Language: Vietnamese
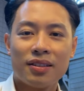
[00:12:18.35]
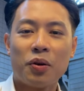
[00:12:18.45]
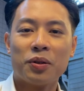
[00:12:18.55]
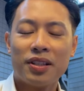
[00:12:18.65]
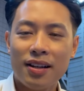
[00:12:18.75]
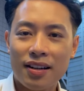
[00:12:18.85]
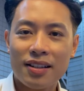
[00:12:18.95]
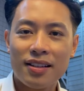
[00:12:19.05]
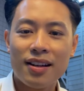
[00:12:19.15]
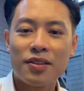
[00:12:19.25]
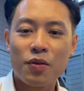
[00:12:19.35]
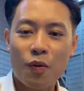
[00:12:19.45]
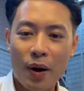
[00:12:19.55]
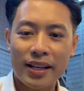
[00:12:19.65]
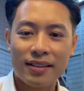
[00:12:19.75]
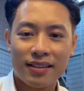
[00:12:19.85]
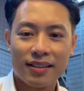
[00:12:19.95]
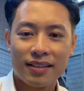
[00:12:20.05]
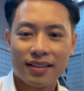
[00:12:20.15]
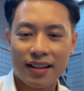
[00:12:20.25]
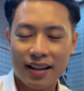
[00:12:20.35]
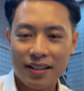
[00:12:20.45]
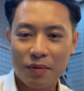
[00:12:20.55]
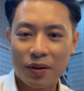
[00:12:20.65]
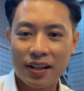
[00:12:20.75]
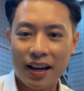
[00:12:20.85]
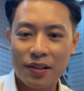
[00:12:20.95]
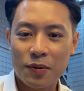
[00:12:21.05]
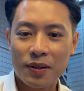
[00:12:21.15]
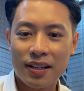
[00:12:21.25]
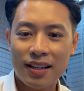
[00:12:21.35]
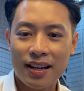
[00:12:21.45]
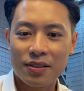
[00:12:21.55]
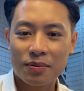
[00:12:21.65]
tổn thương đến những người xung quanh đấy thì mọi người hãy chú ý là